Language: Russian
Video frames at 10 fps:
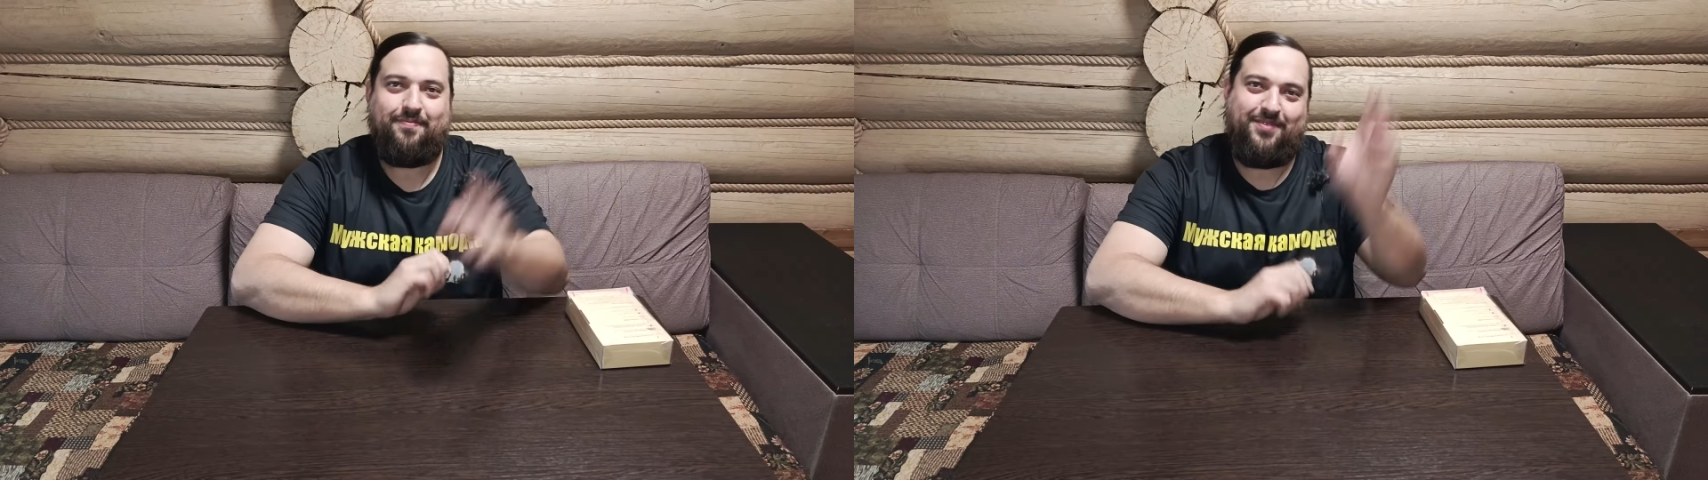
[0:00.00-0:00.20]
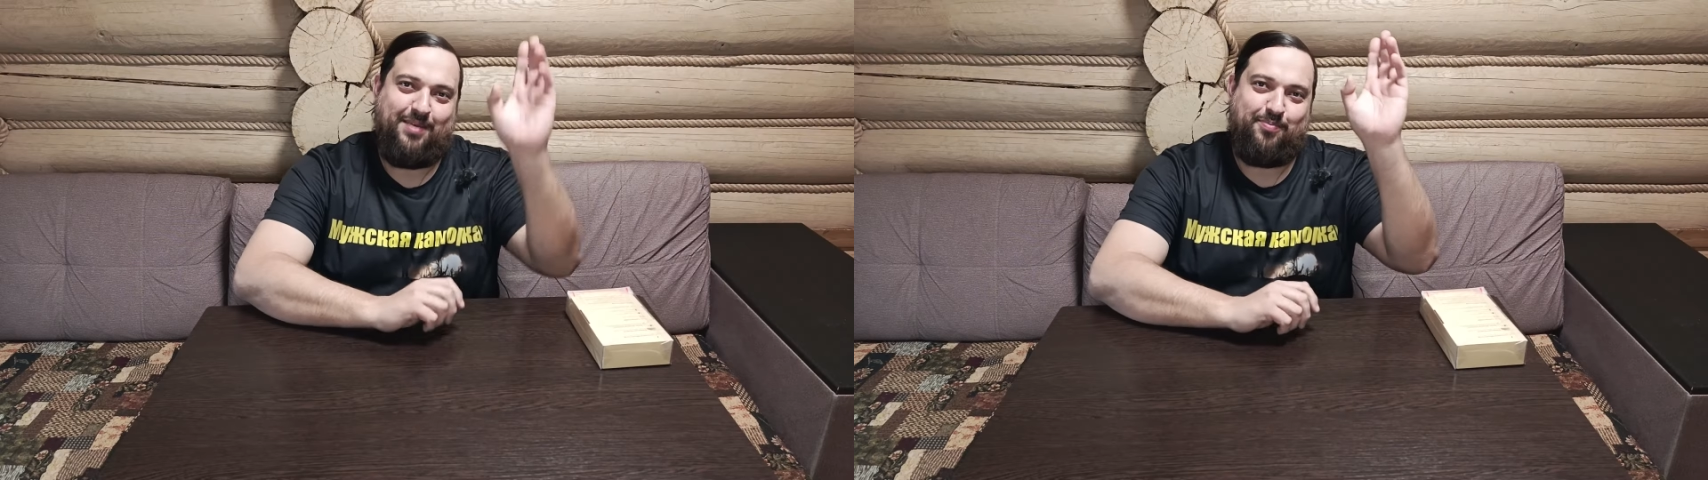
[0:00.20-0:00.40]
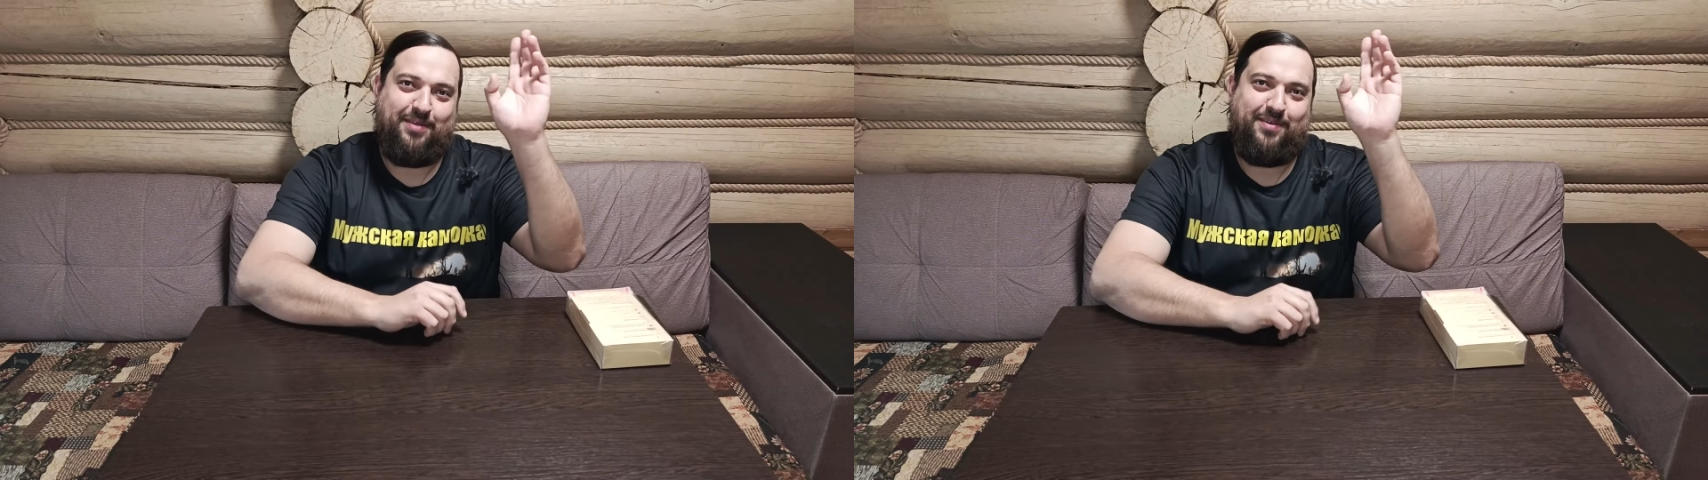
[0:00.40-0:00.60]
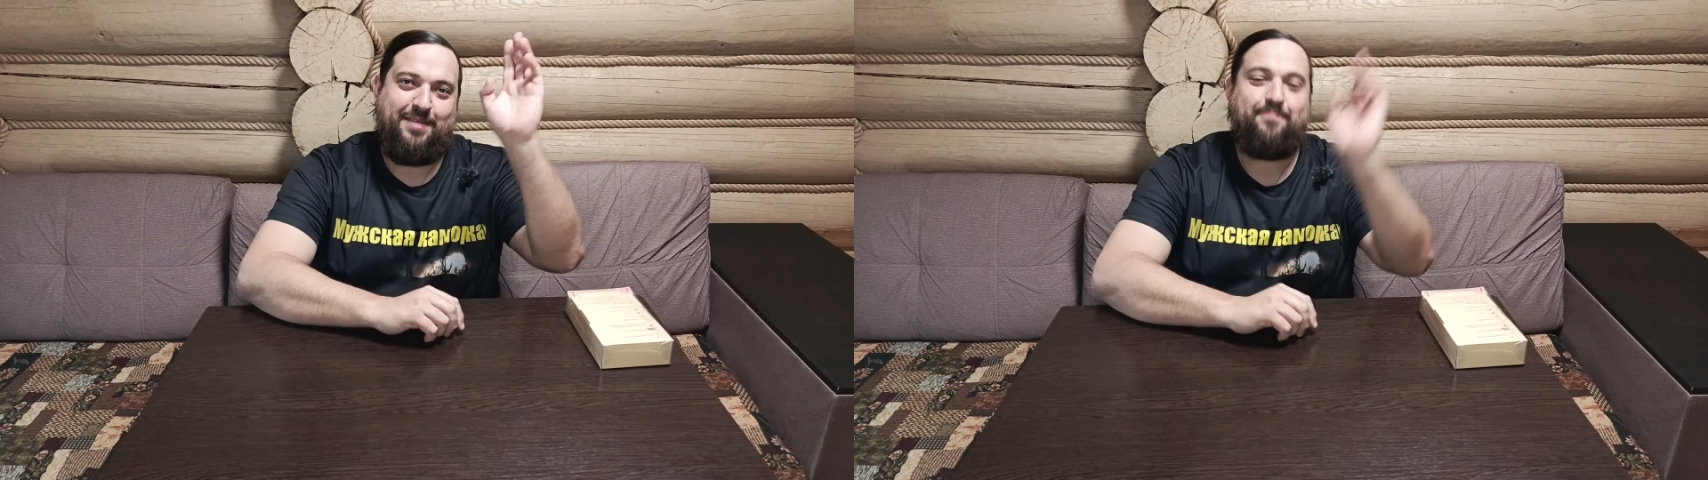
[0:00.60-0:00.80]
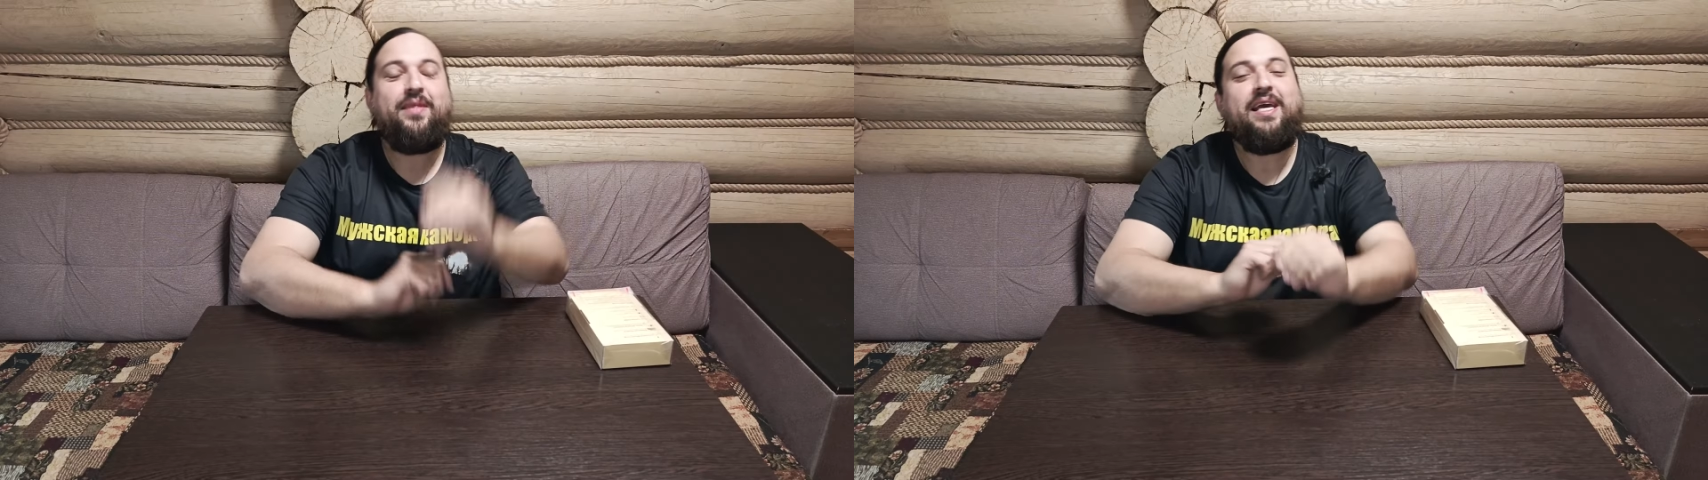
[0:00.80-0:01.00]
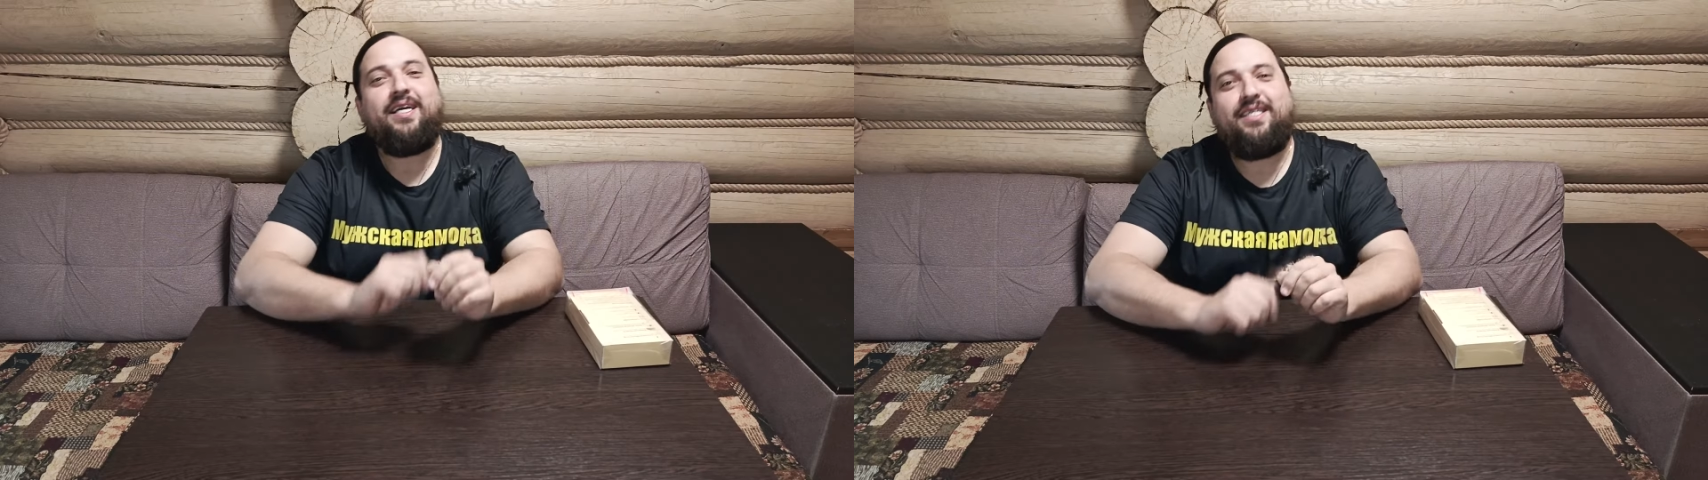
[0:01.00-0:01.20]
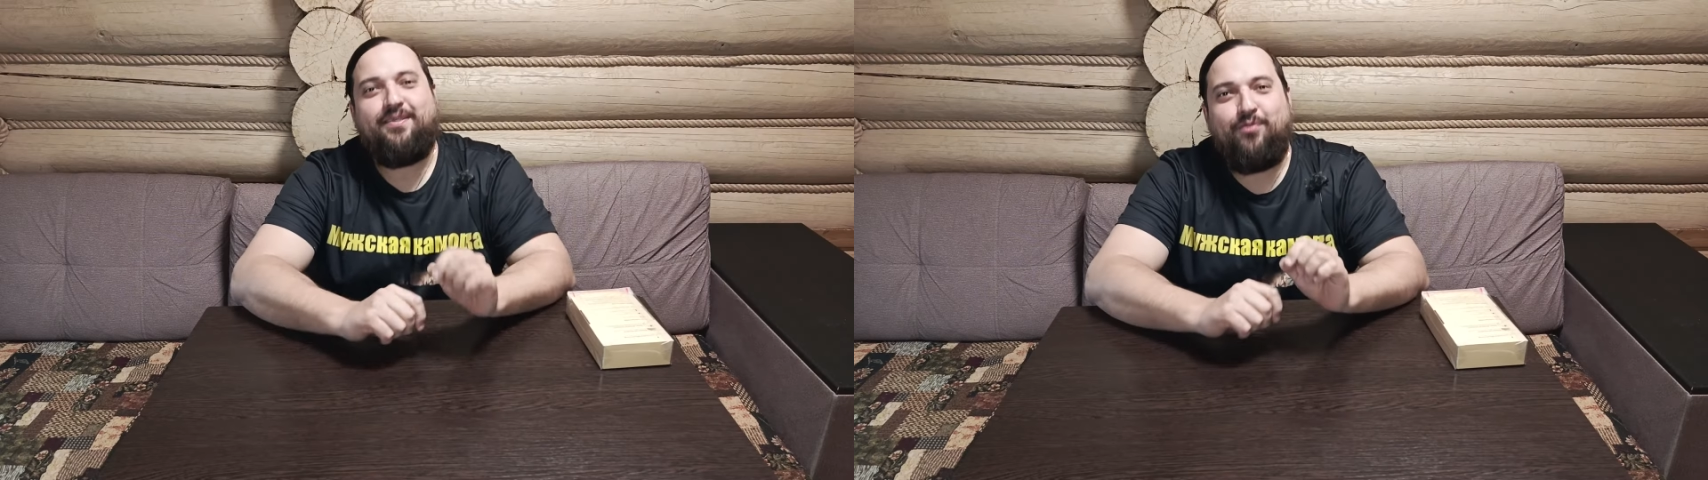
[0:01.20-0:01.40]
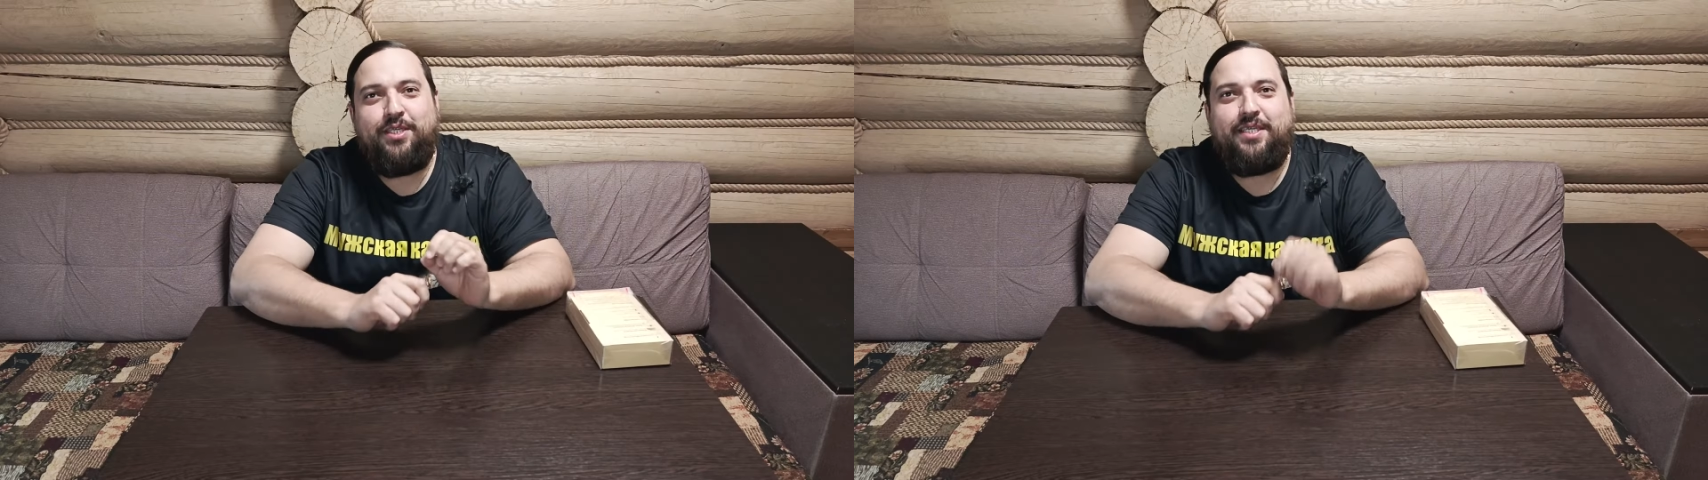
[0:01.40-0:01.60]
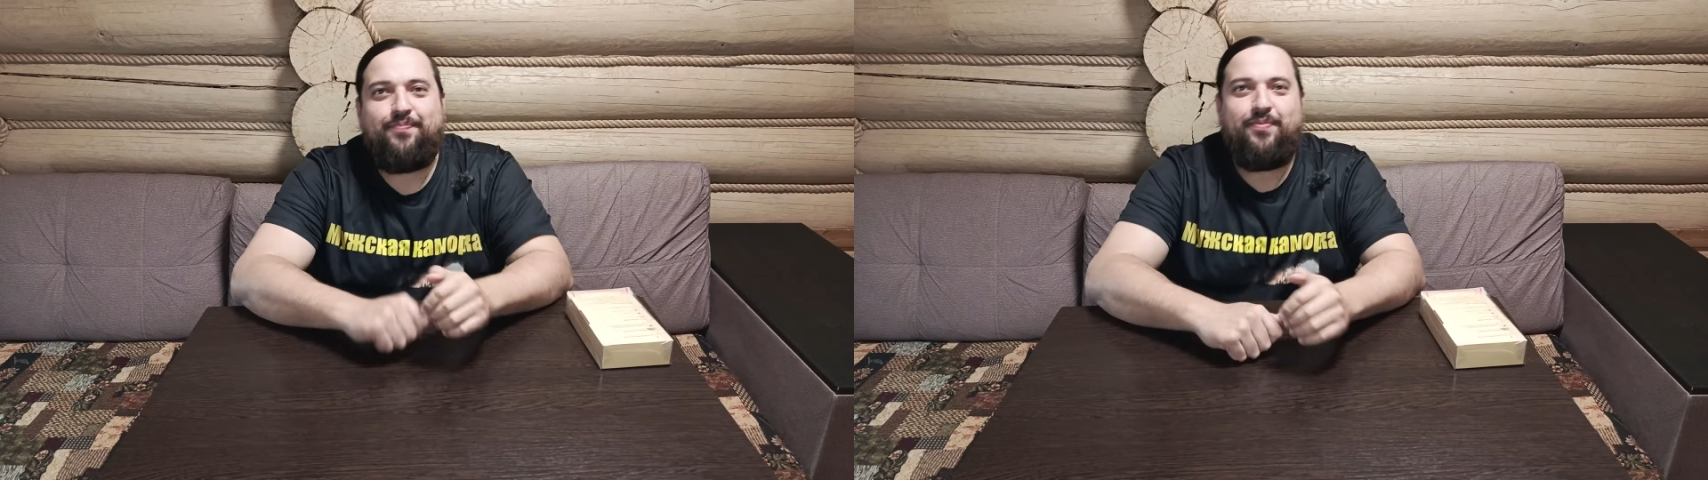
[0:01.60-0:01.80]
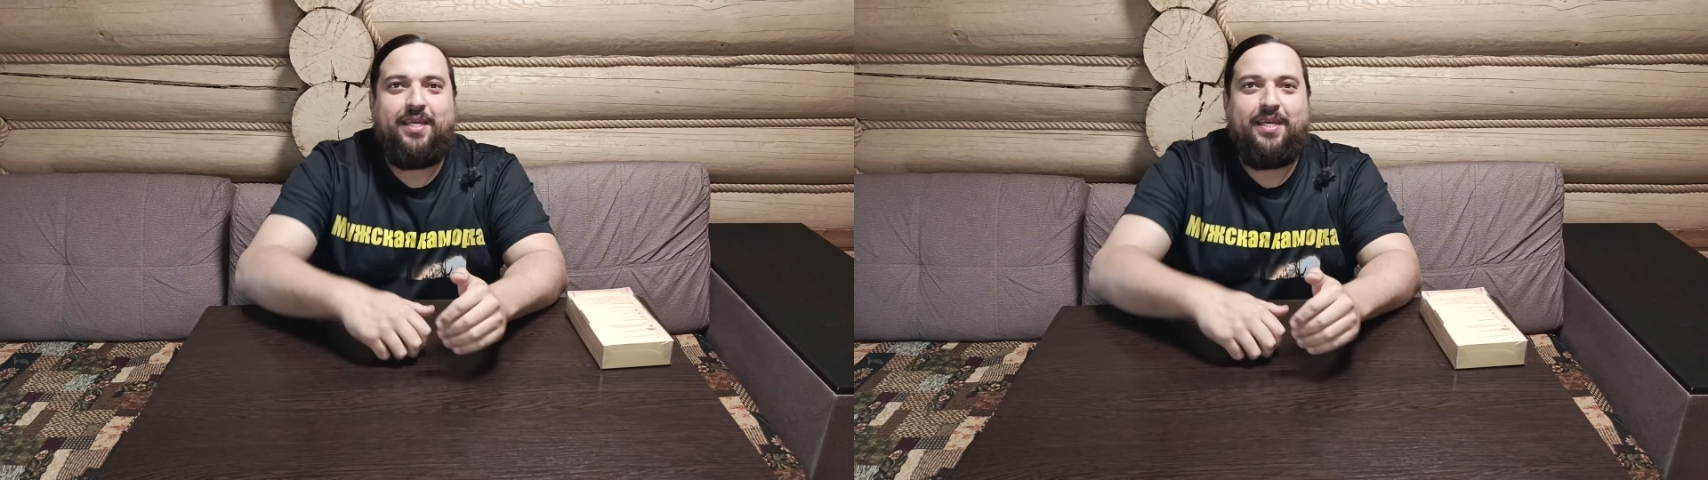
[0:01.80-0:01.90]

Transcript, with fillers: Всем привет! Сегодня